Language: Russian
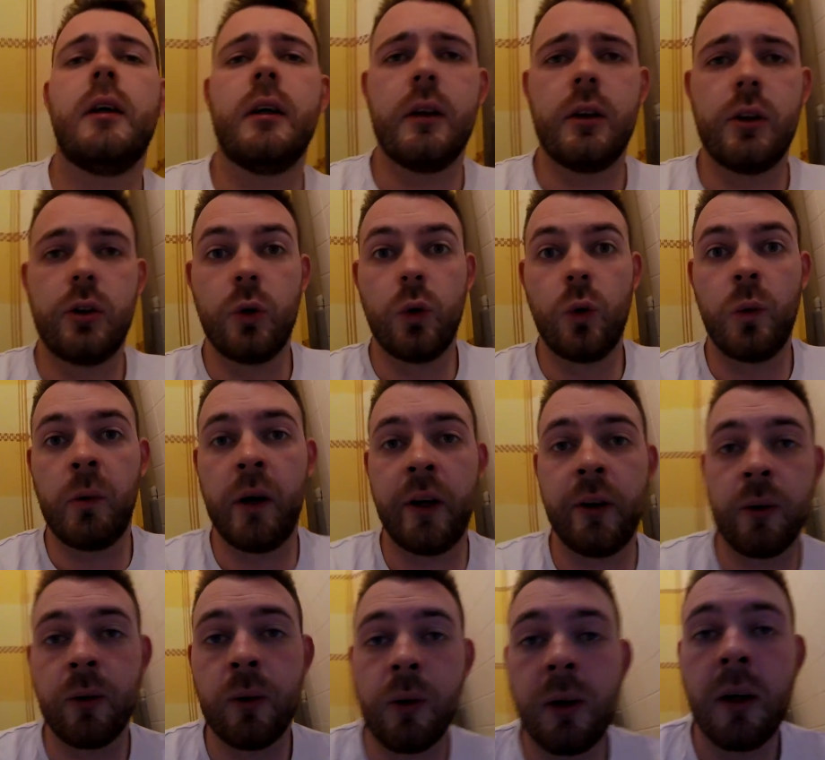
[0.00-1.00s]

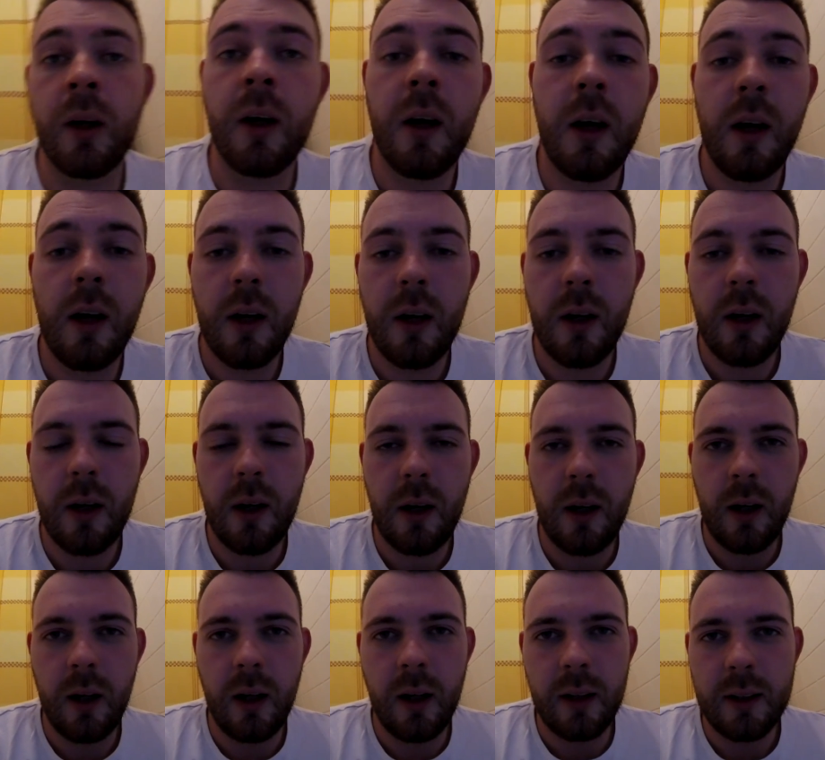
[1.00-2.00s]
думаю,
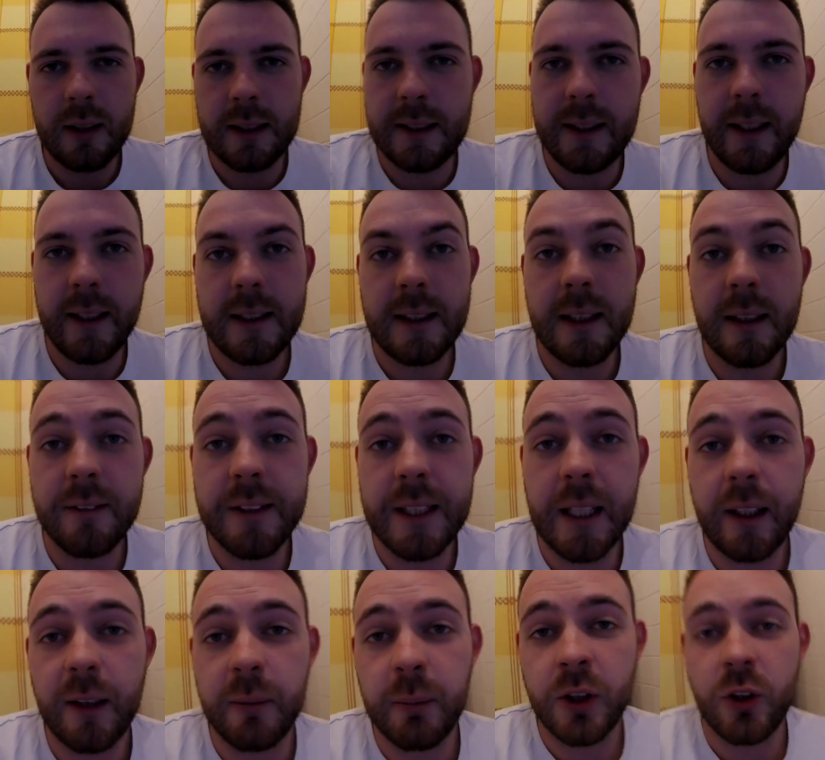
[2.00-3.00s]
здесь над
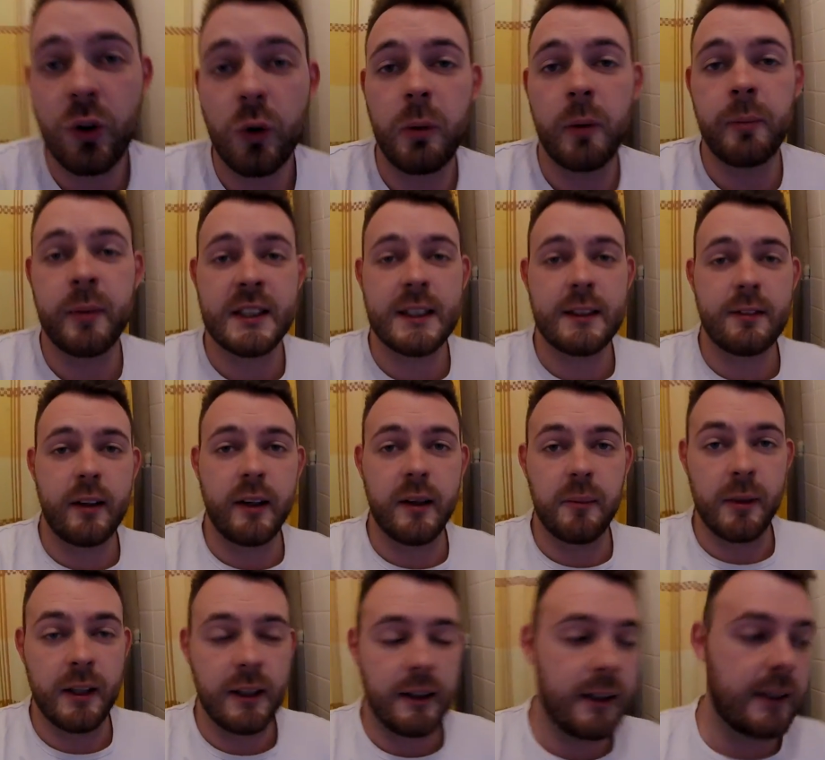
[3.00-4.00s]
всякими думами
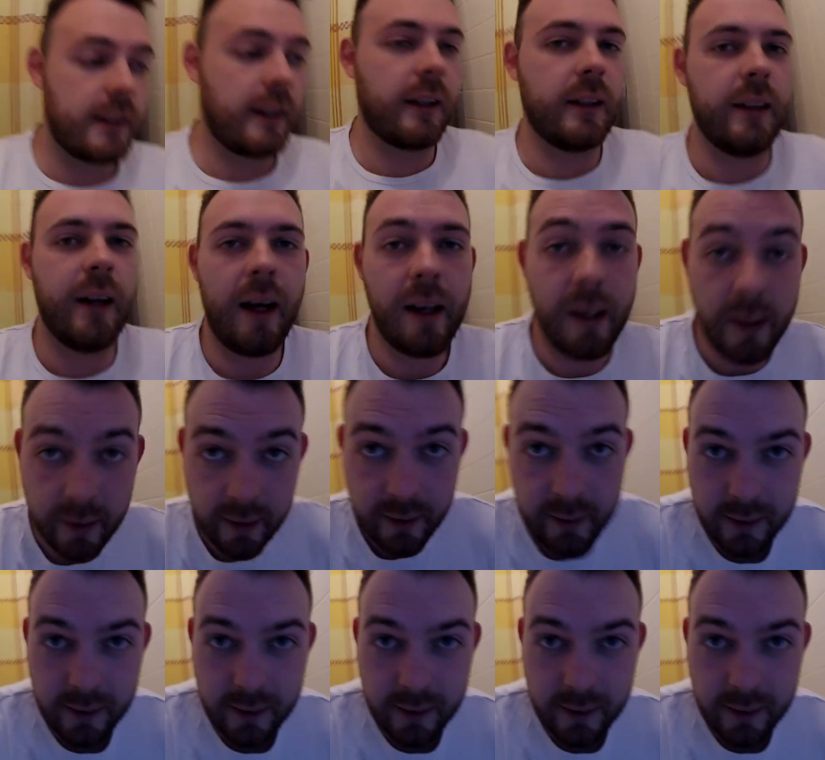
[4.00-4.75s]
своими и так далее.